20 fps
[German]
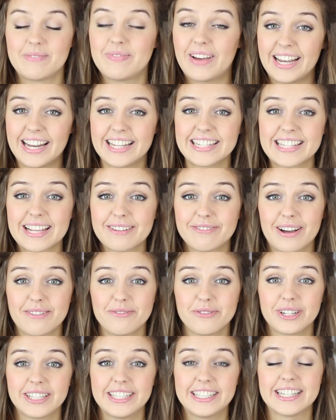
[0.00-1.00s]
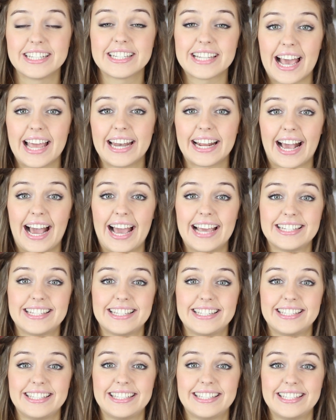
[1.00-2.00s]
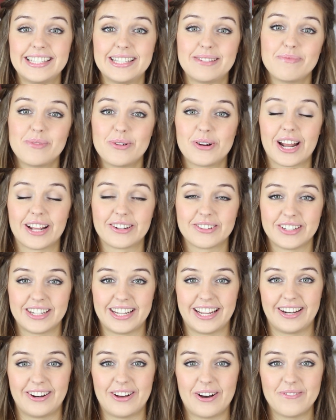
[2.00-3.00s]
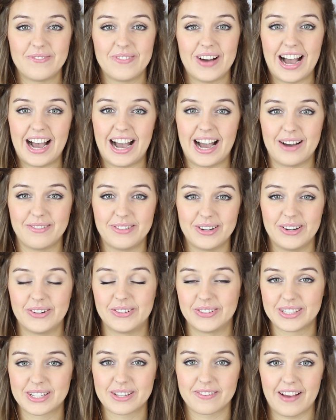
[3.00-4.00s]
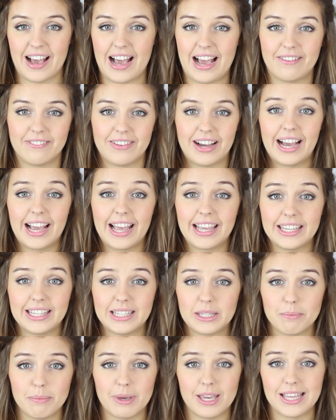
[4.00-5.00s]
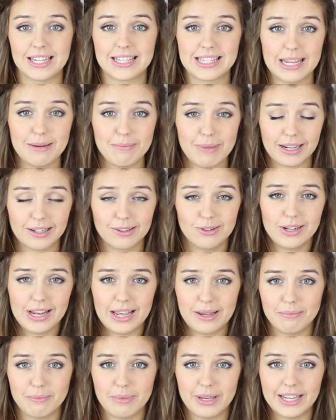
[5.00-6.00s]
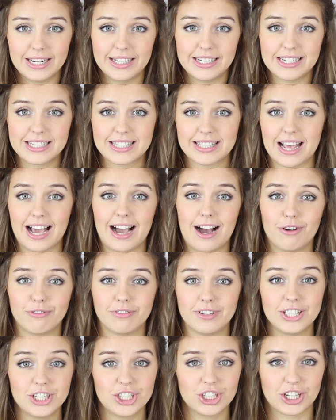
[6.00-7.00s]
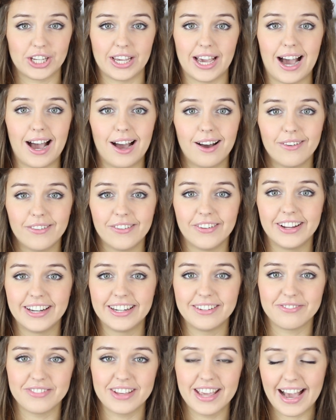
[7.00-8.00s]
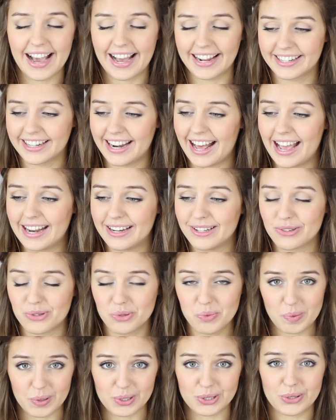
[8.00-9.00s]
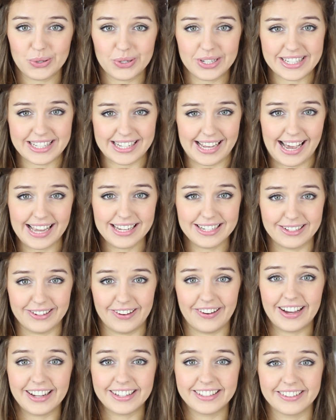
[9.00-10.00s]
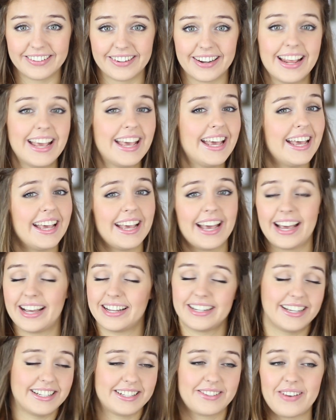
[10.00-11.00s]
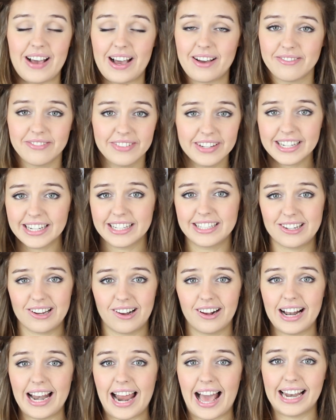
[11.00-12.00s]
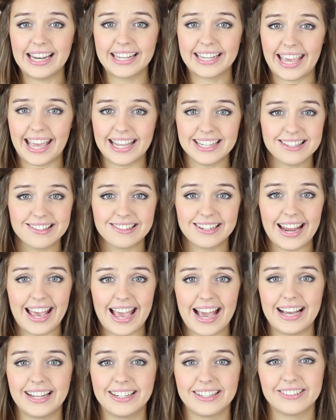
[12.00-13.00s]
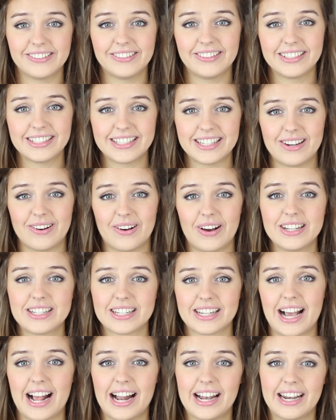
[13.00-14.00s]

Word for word: Mein letzter Favorit ist eine Reise, die ich diesen Monat unternommen habe. Und zwar war ich mit 10 Magnolian-Mädels auf Ischia und wir hatten eine super schöne Zeit dort. Und es war wirklich toll, alle kennenzulernen und die Leute